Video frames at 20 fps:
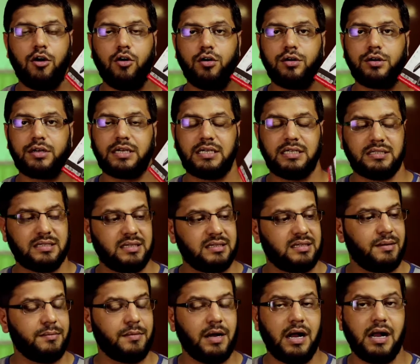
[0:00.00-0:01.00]
और किस
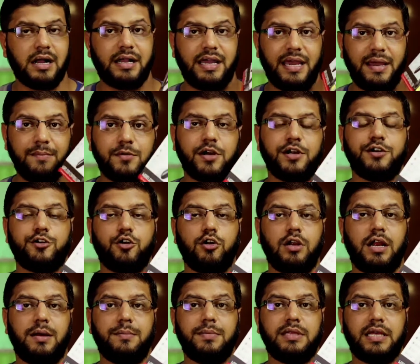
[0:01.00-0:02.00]
किस्म का गेम
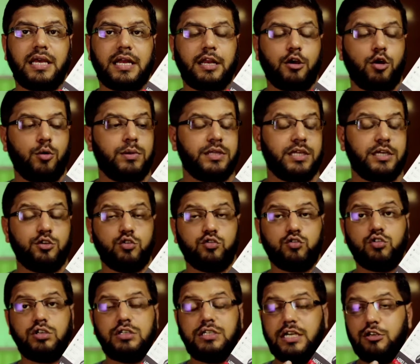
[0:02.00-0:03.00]
कंट्रोलर हमें देखने को मिलता है
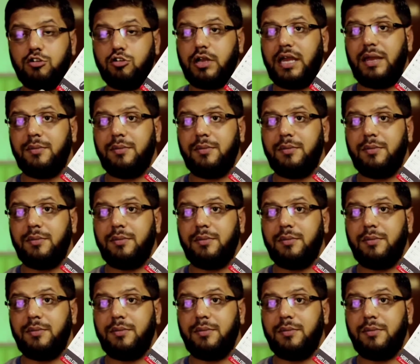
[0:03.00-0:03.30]
दोस्तों ये जो